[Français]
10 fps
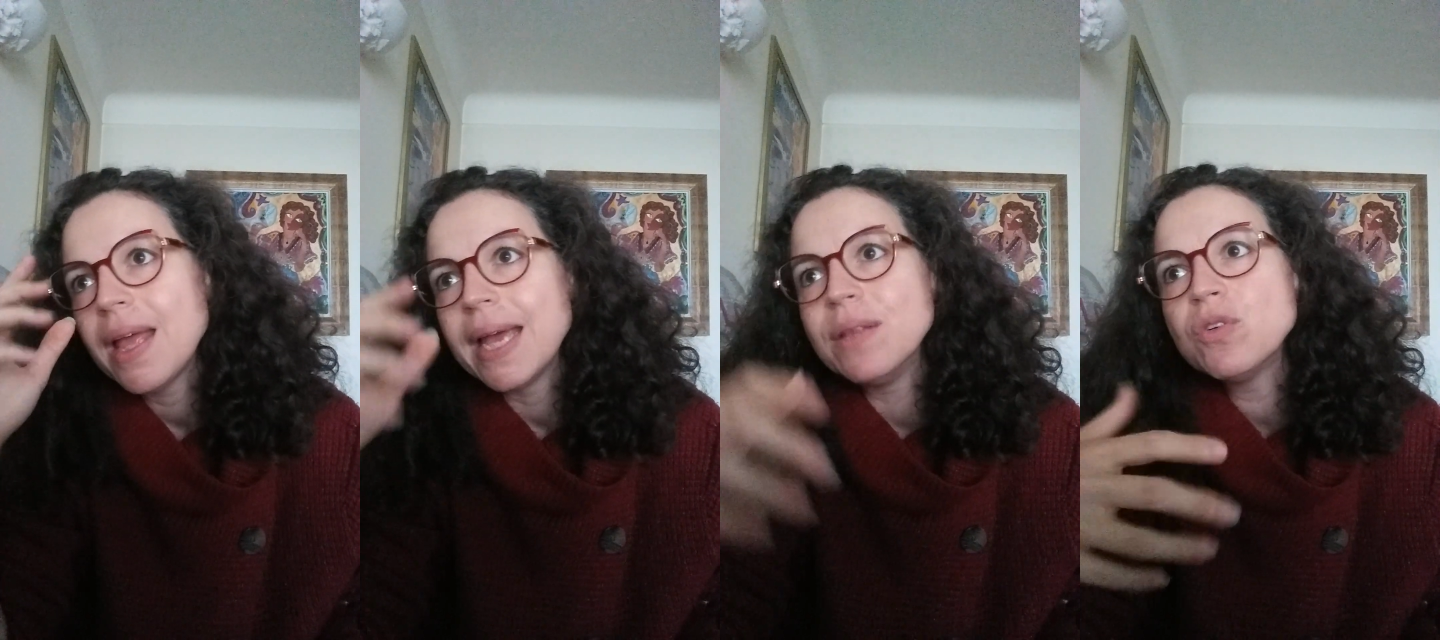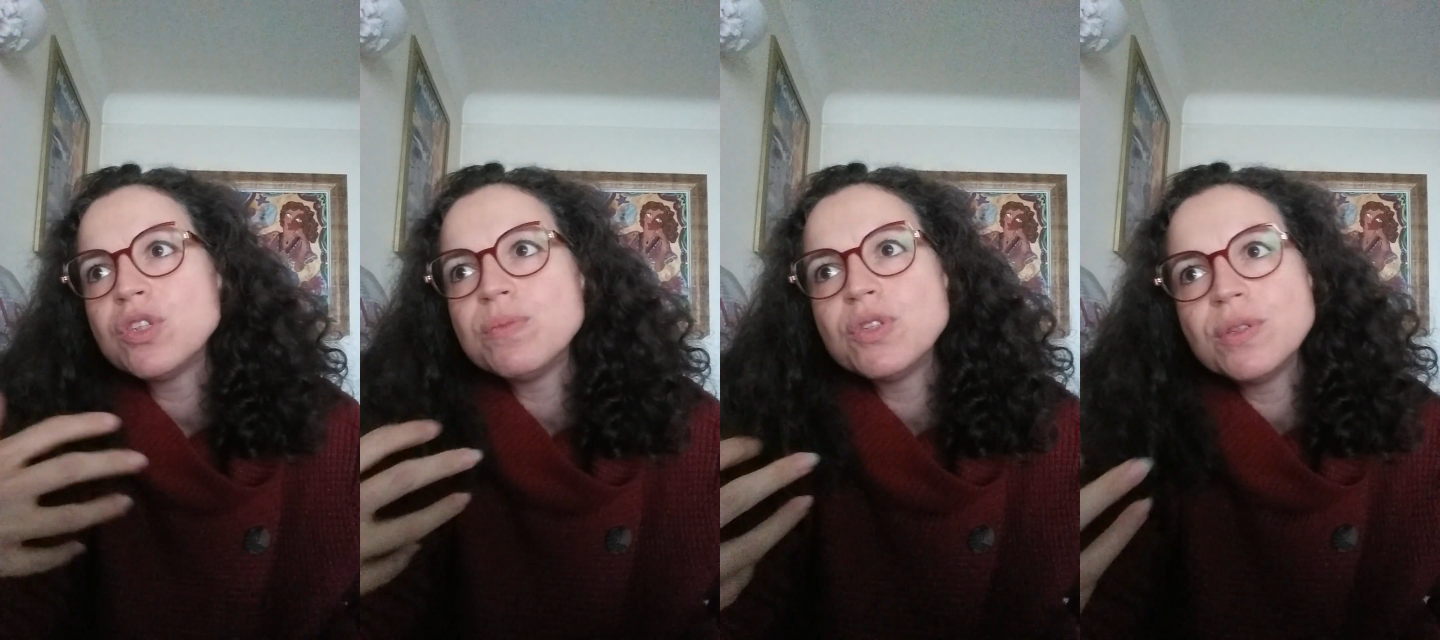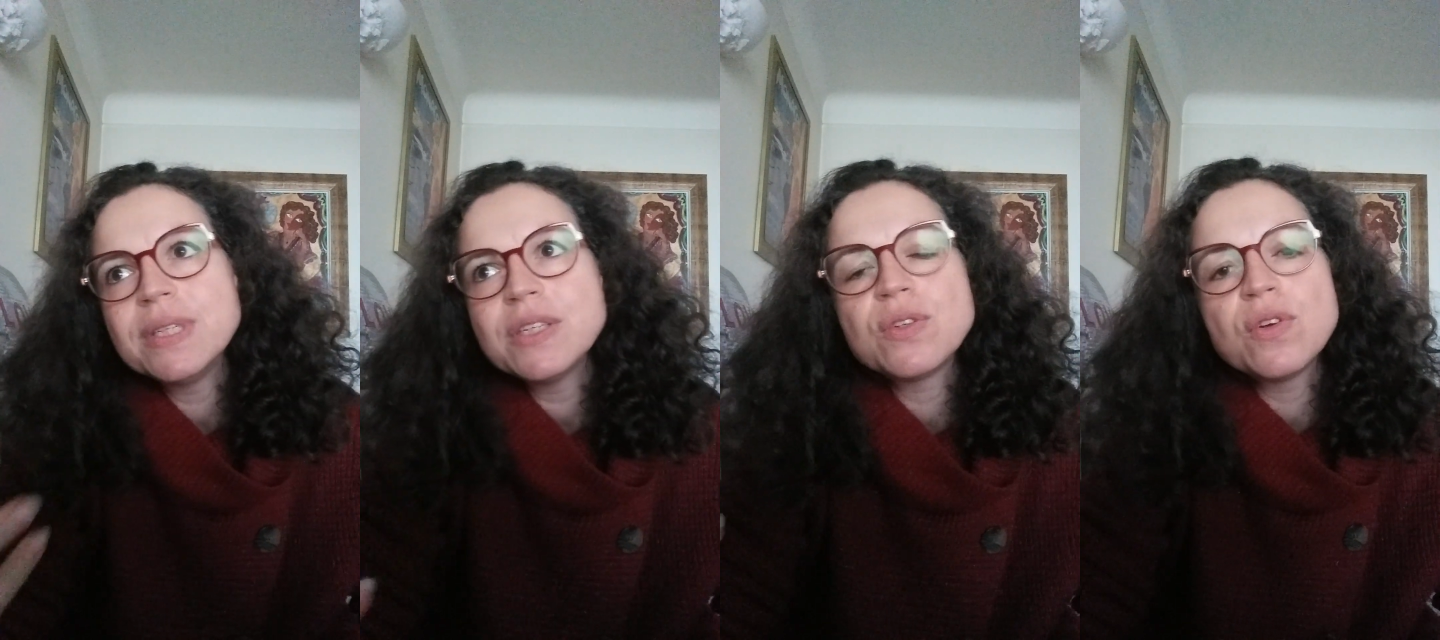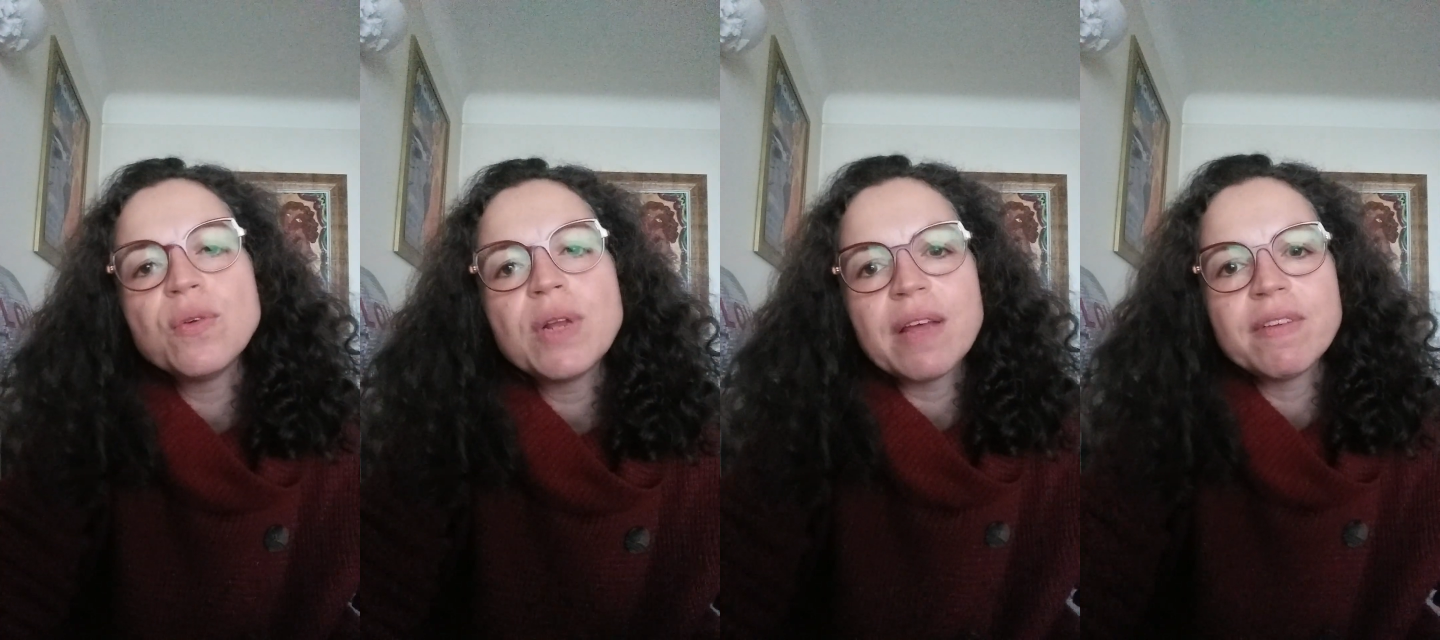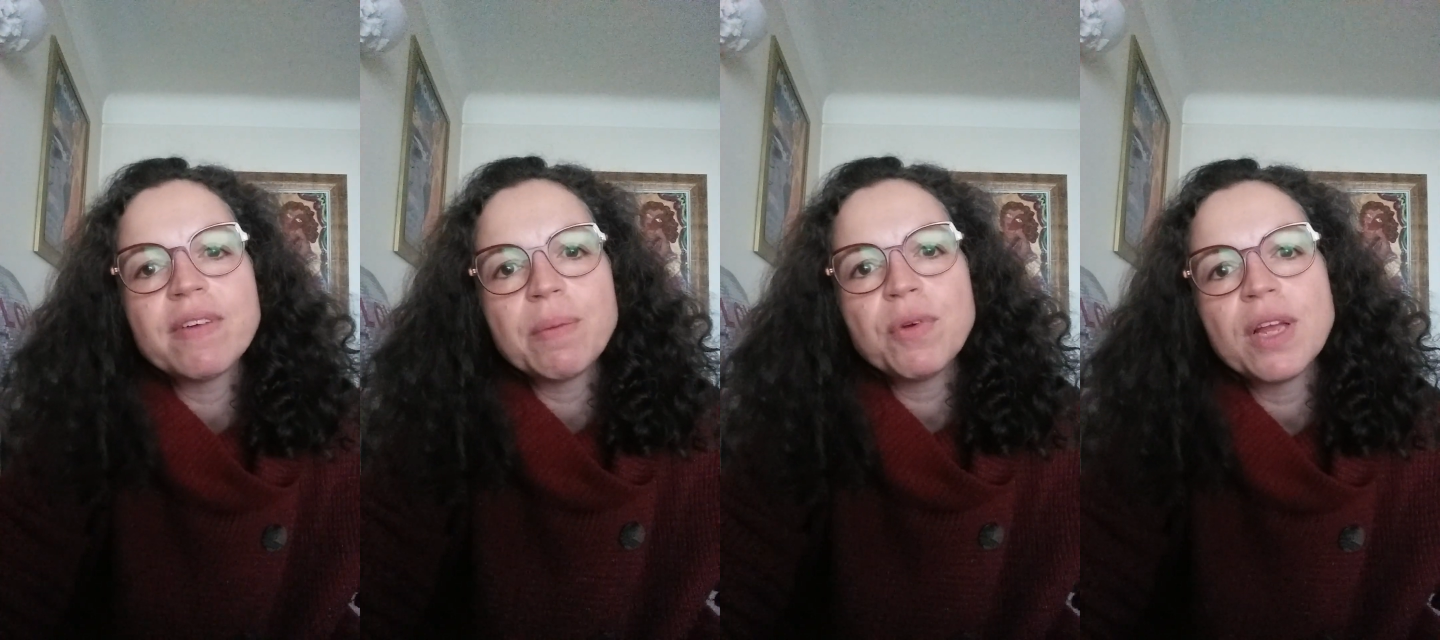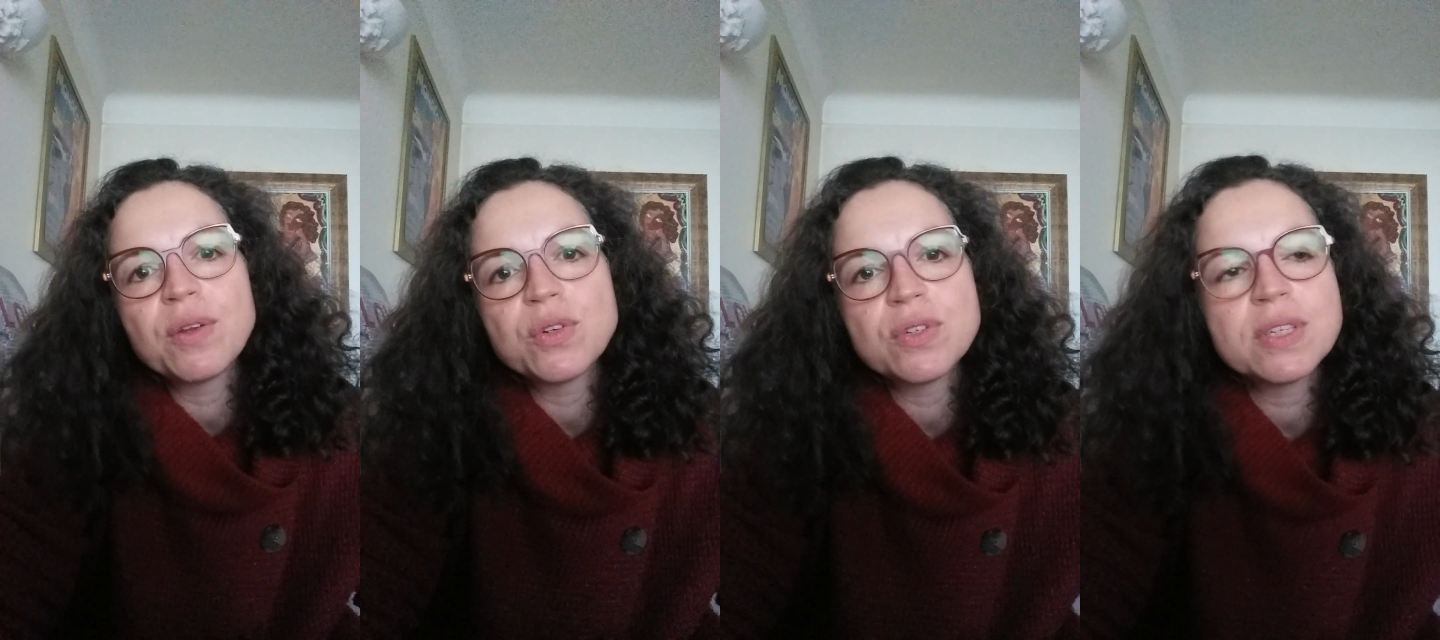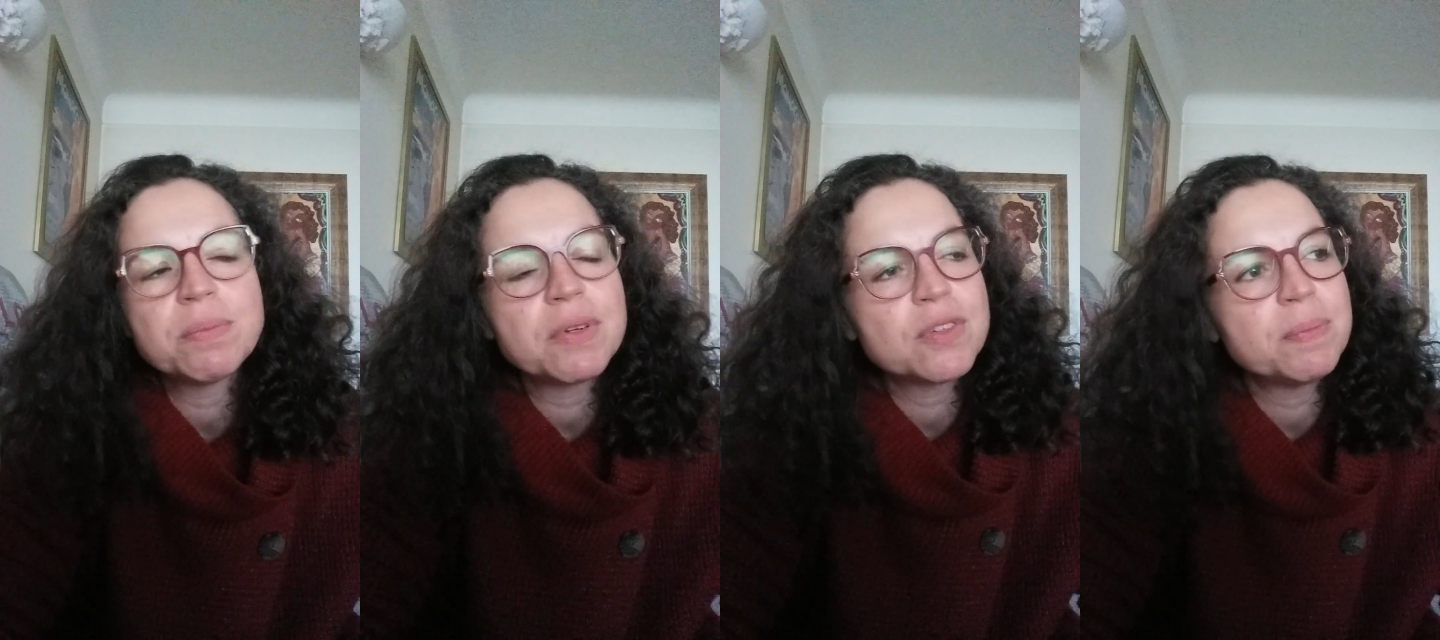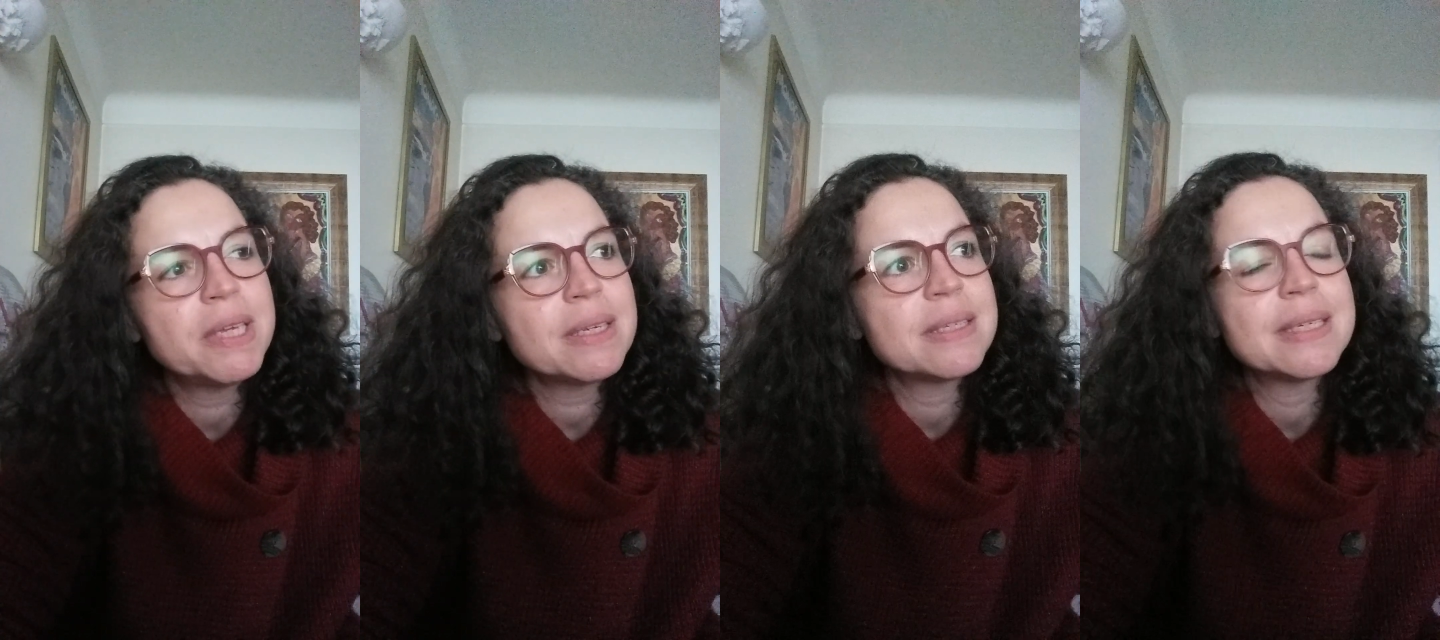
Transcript: Et donc je me suis dit que ce lion, il avait vraiment quelque chose à me transmettre.